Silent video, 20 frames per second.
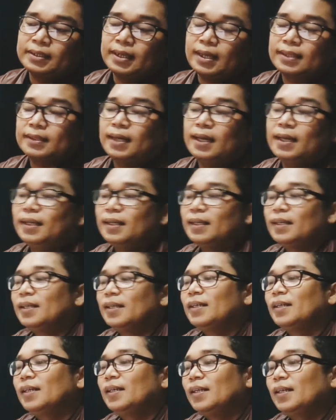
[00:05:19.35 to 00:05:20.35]
jelaskan
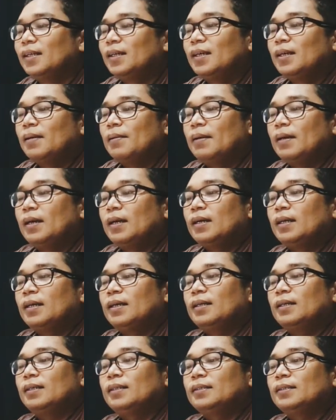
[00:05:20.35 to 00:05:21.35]

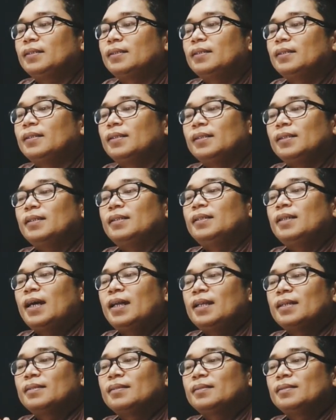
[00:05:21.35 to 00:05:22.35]
uh,
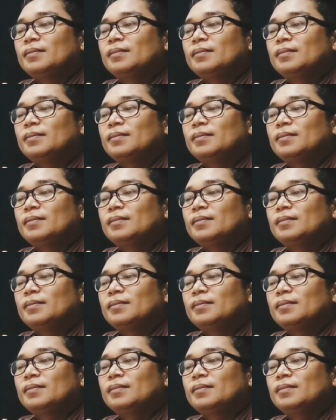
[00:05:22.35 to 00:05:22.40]
dan